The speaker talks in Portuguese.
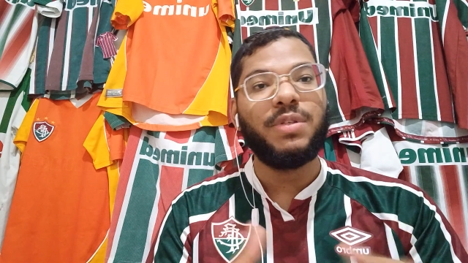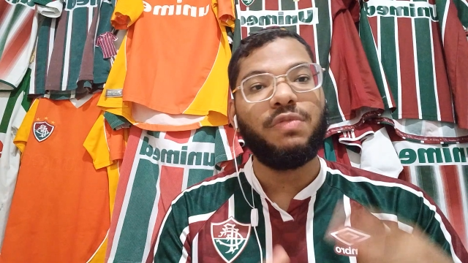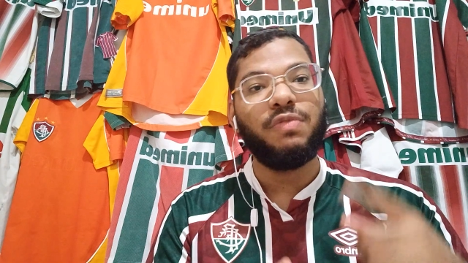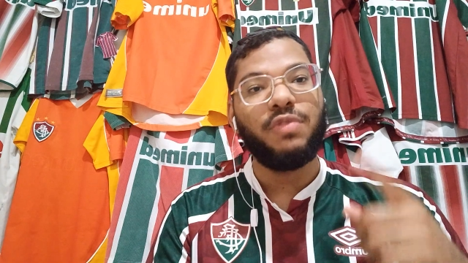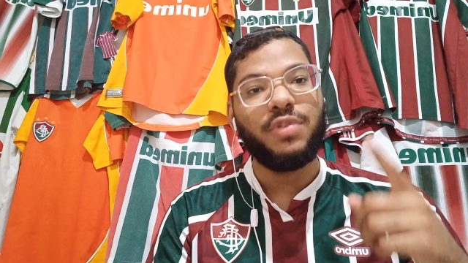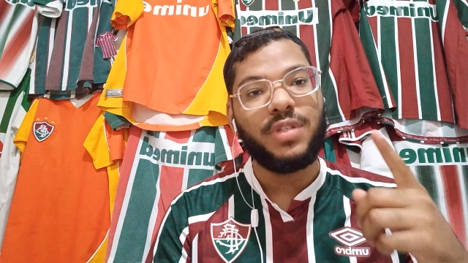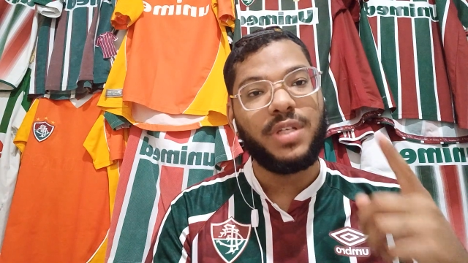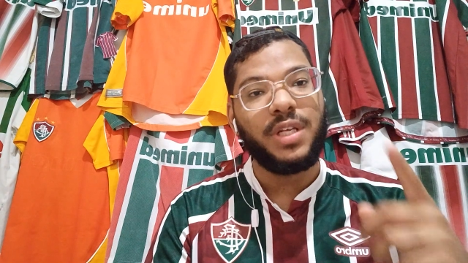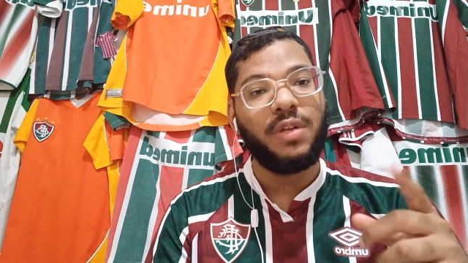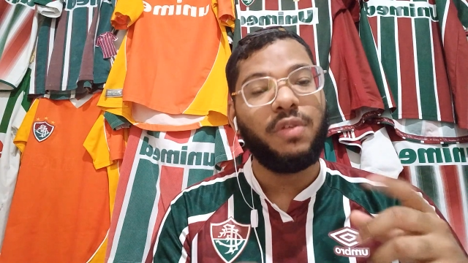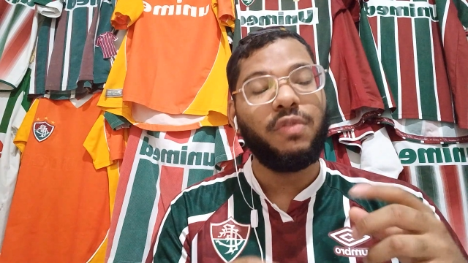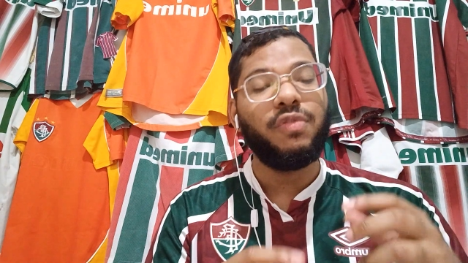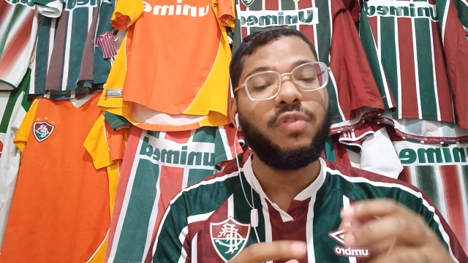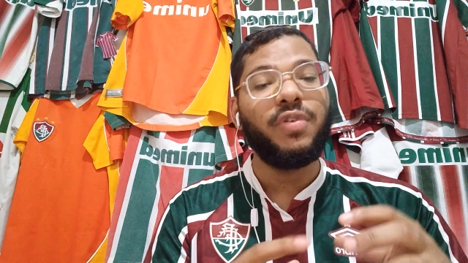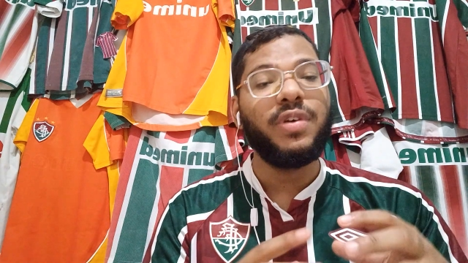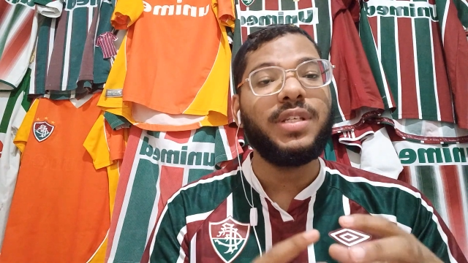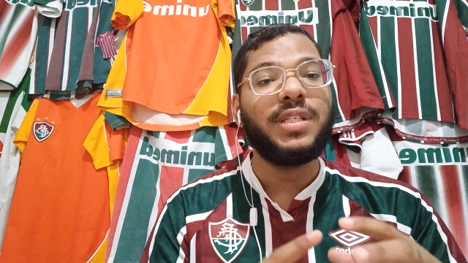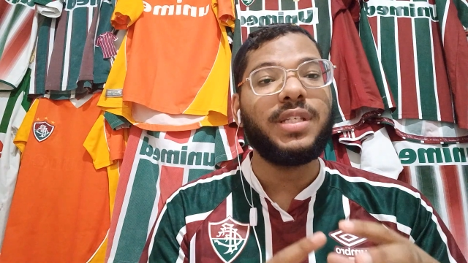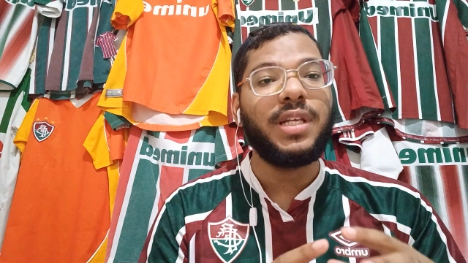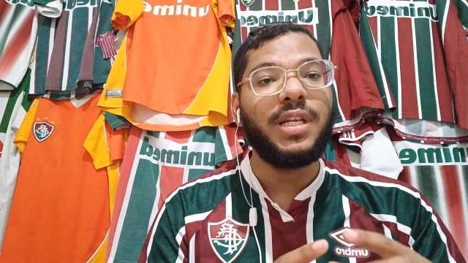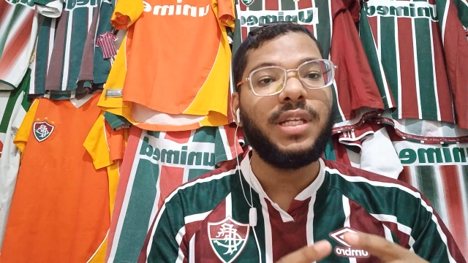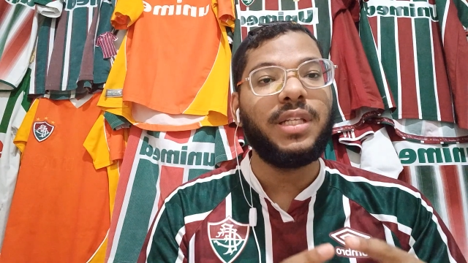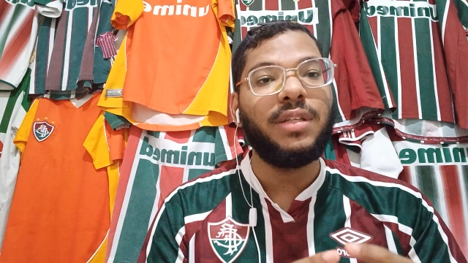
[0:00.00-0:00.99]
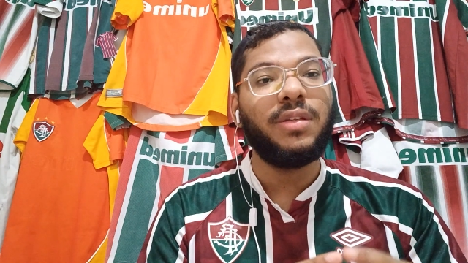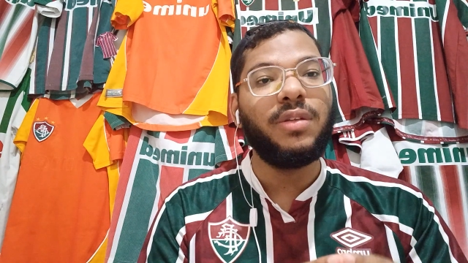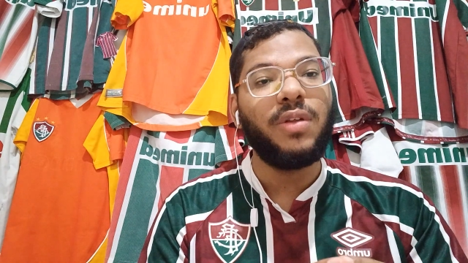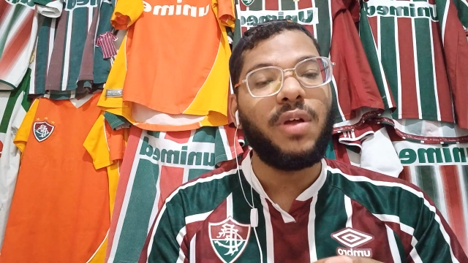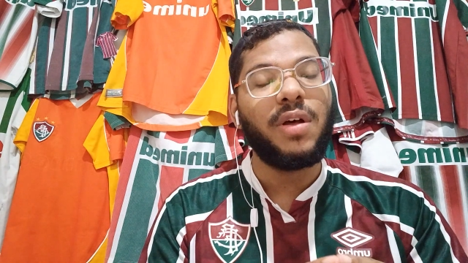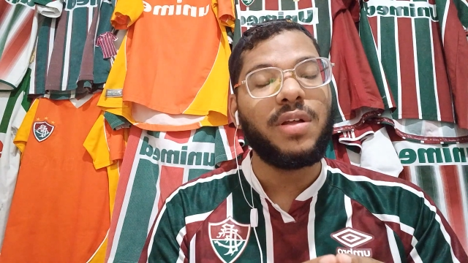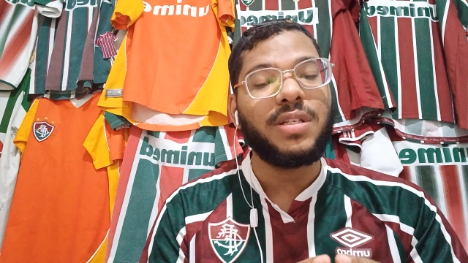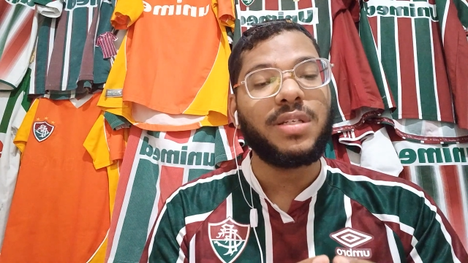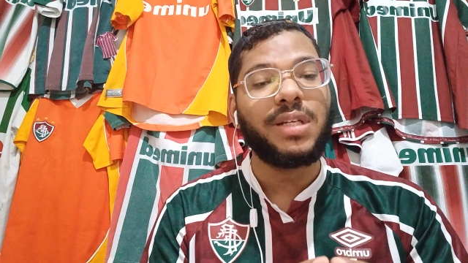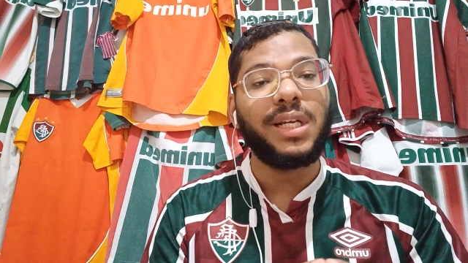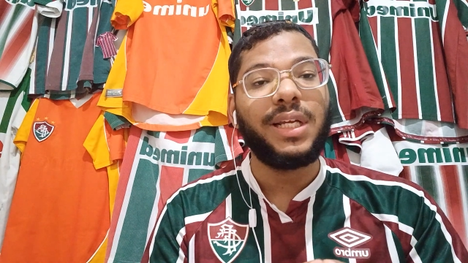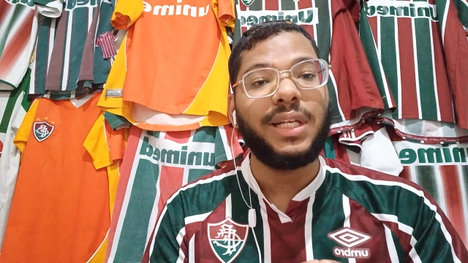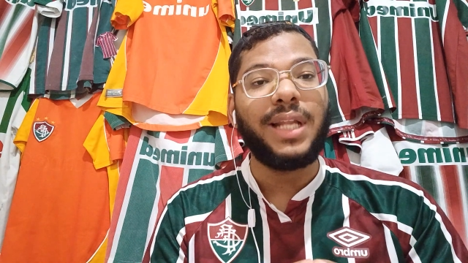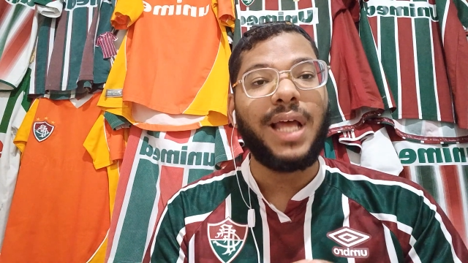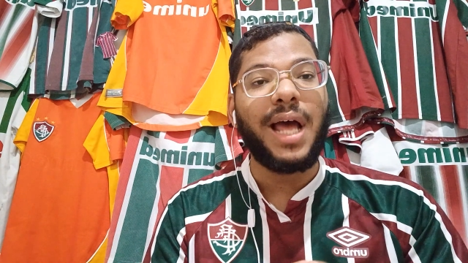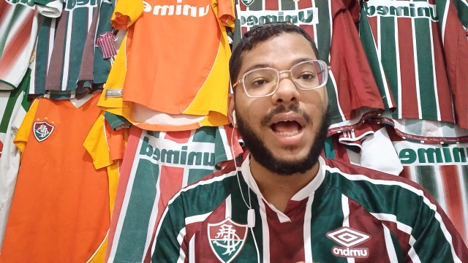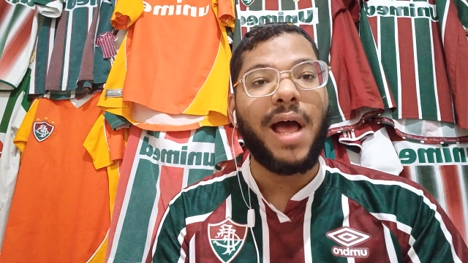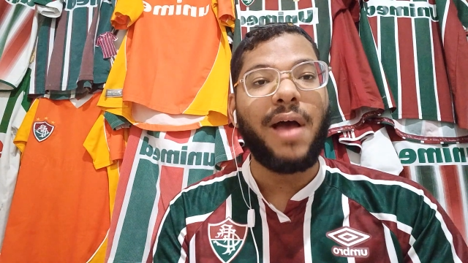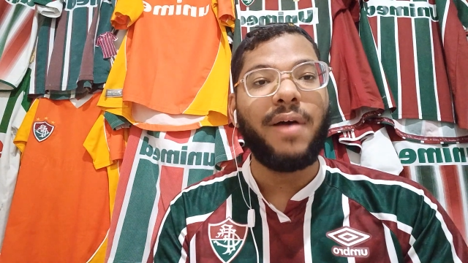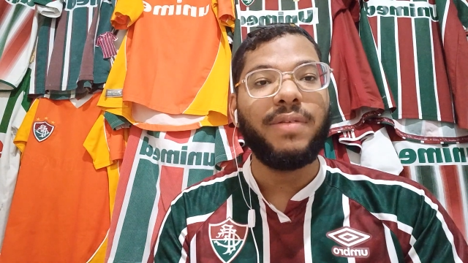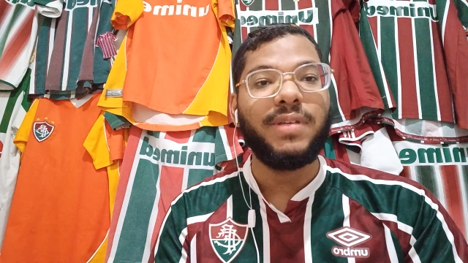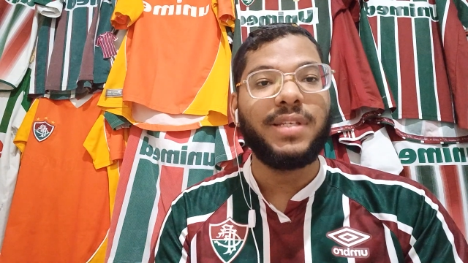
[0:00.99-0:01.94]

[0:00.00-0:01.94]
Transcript: se você não for inscrito no nosso canal,